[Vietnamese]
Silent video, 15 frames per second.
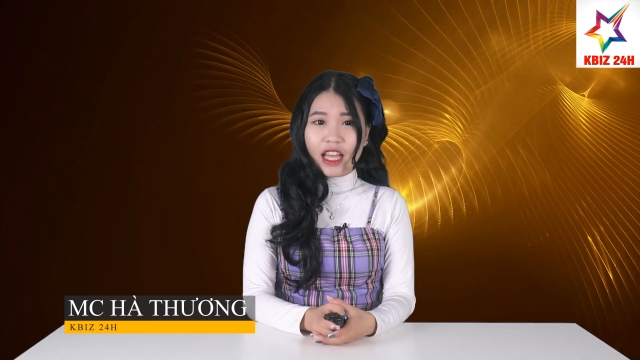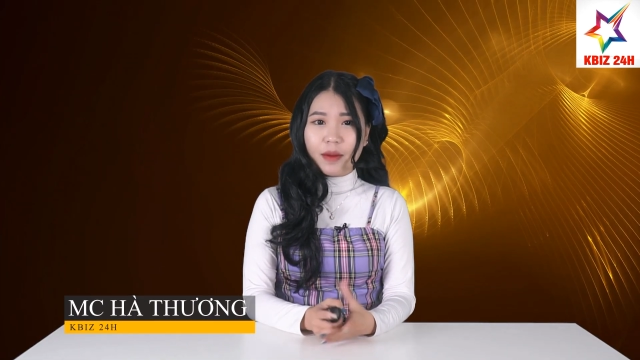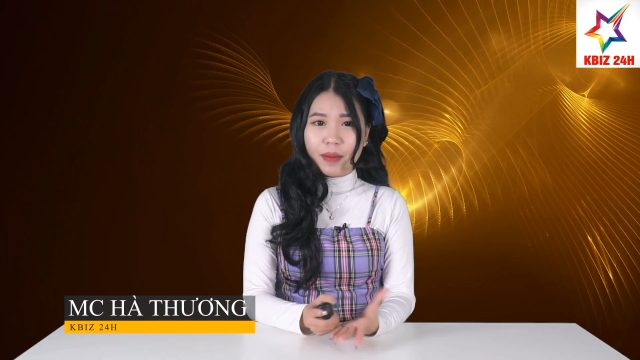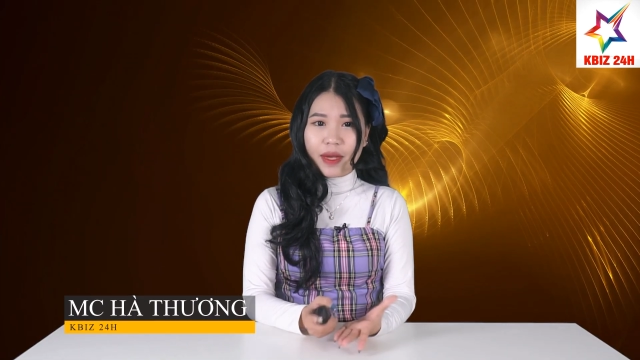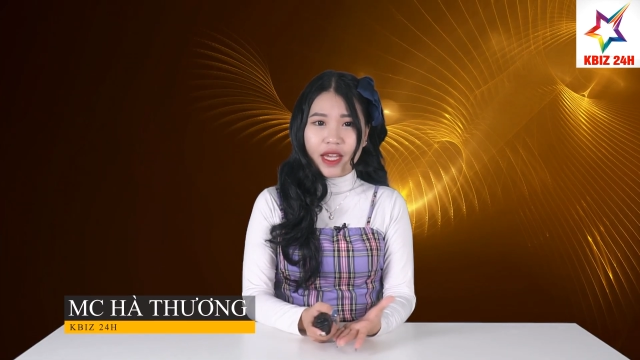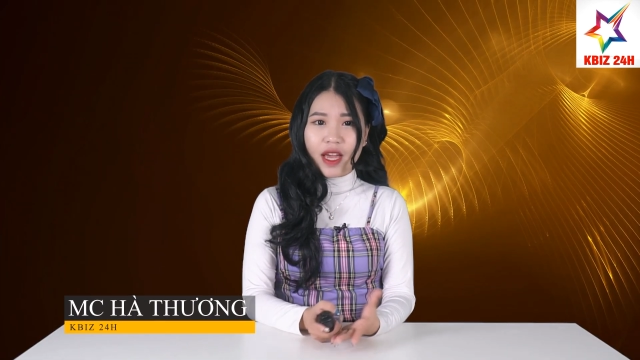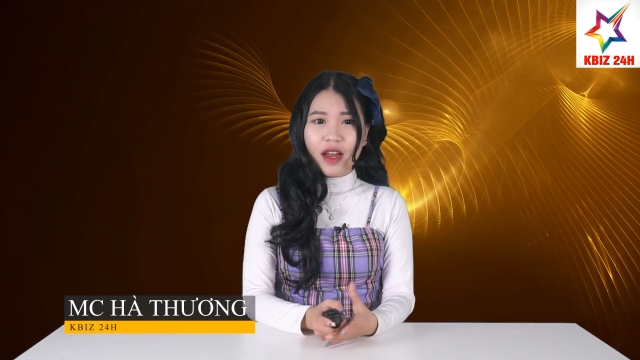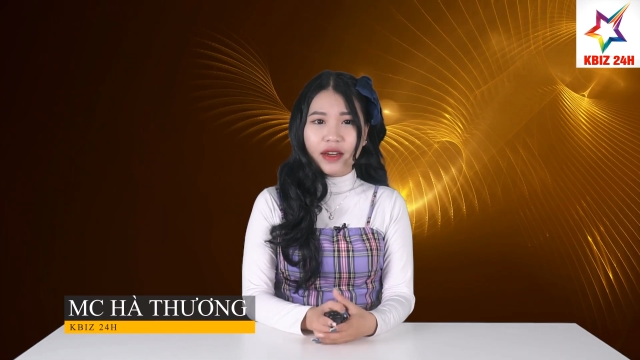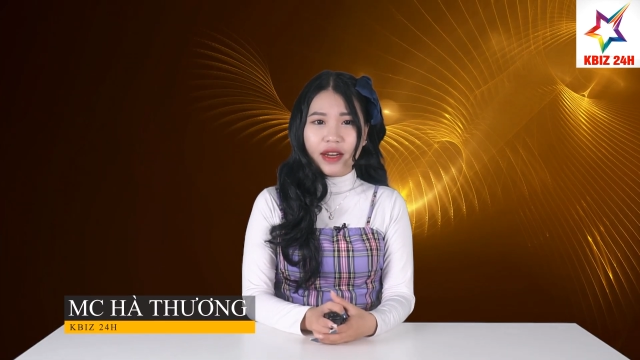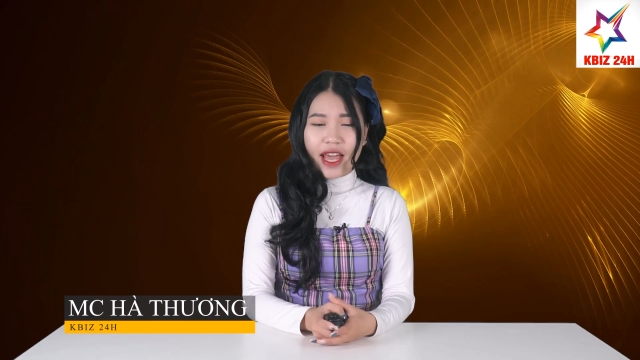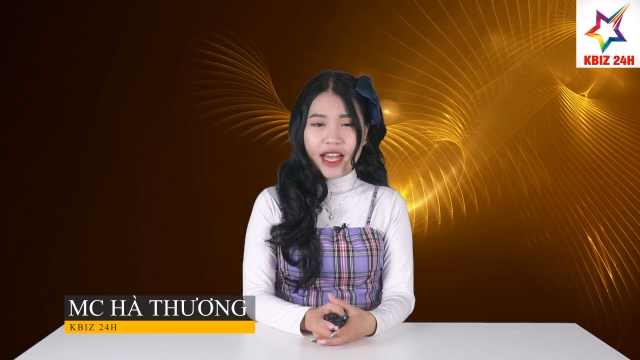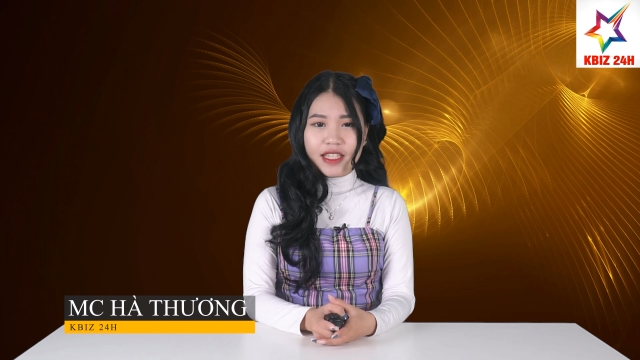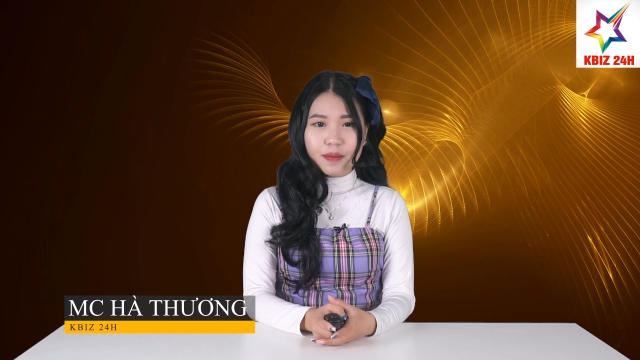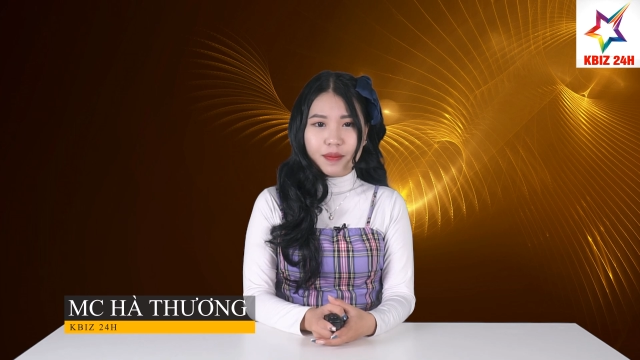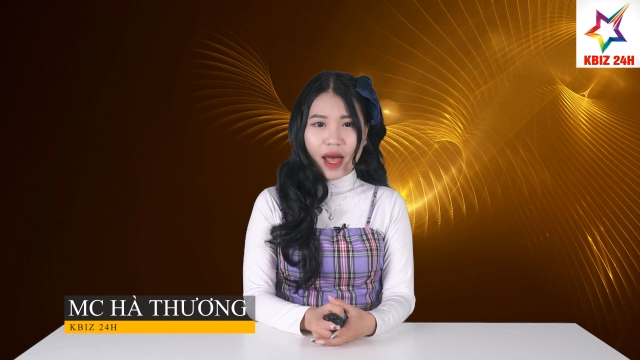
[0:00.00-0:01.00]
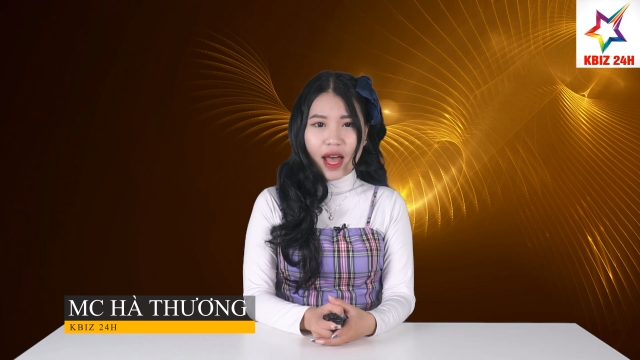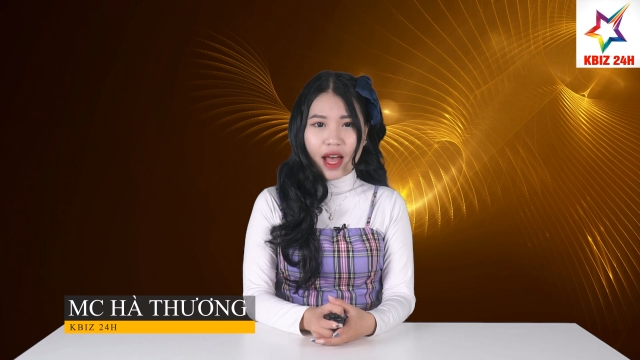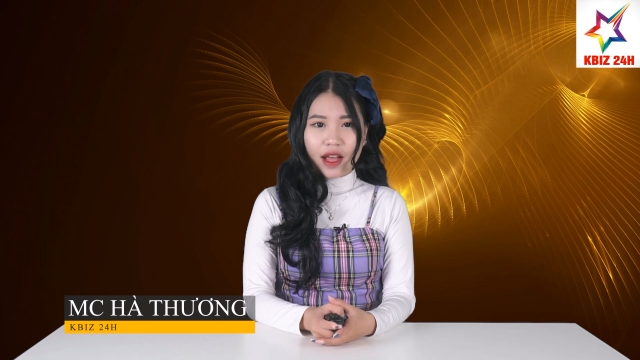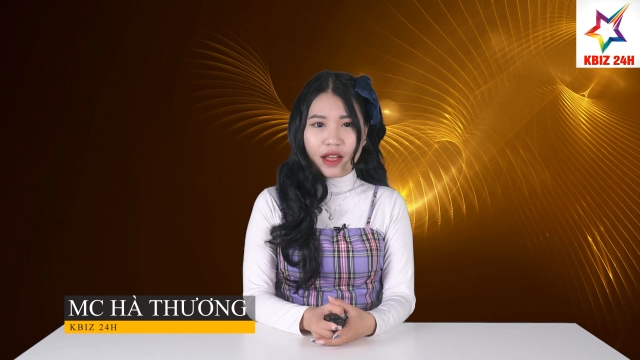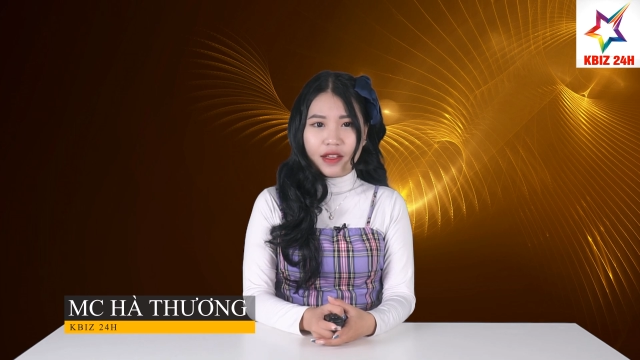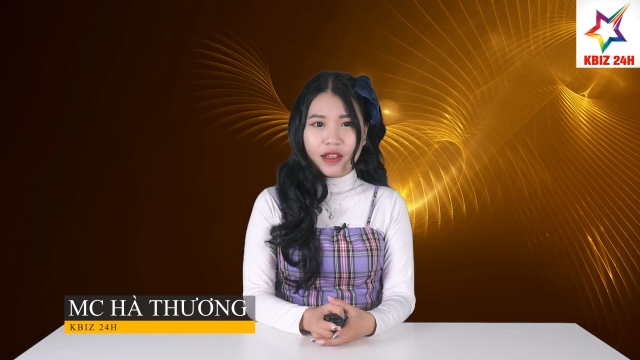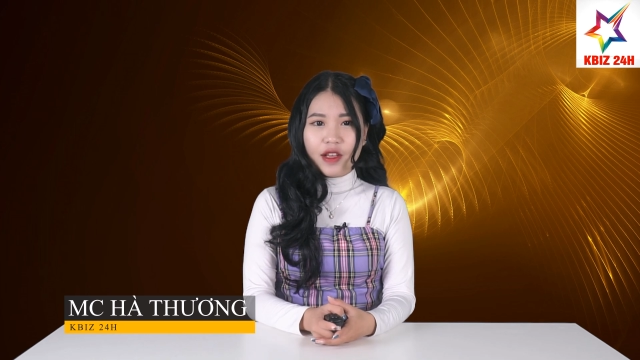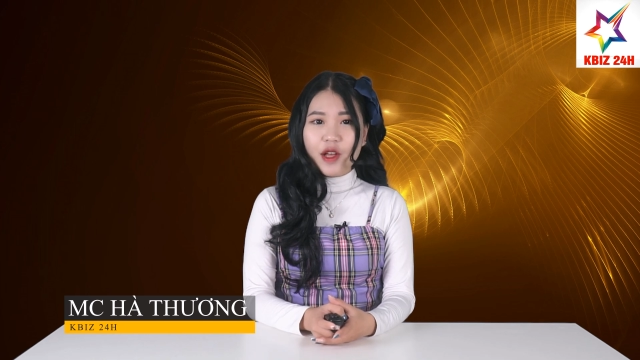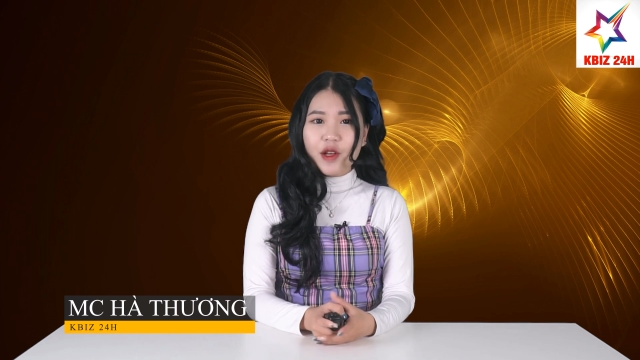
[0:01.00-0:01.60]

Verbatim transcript: tên bí ẩn aespa.